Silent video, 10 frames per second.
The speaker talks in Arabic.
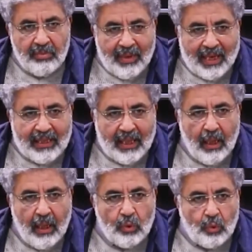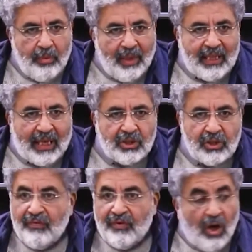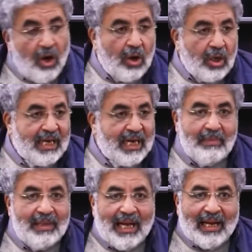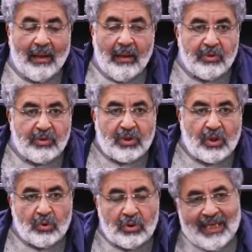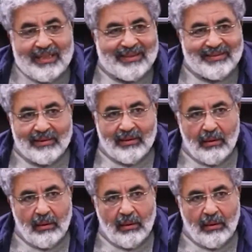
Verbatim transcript: بمعنى طول ما احنا عايشين في اخر هيعمل حاجه مش بالضروره احنا عايزينها